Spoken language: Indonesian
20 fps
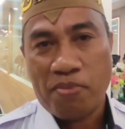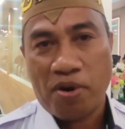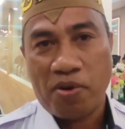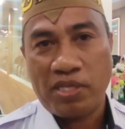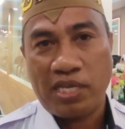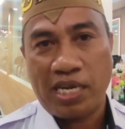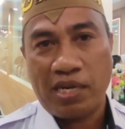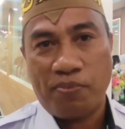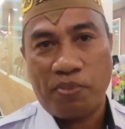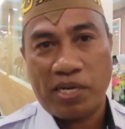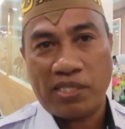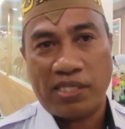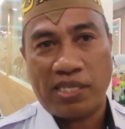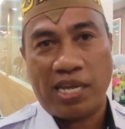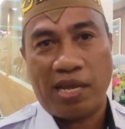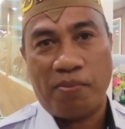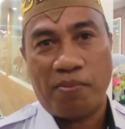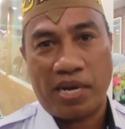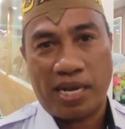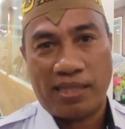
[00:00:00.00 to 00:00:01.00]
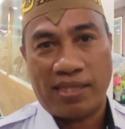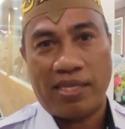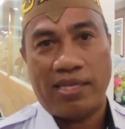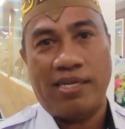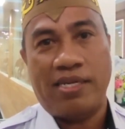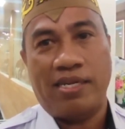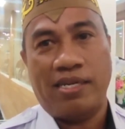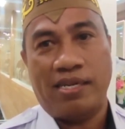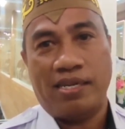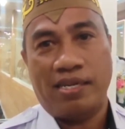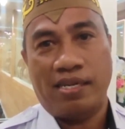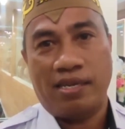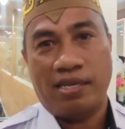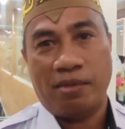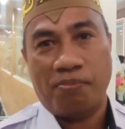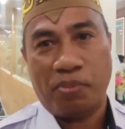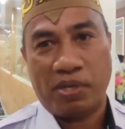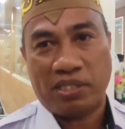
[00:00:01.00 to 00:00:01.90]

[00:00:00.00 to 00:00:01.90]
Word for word: Pak Prabowo jadi presiden berarti di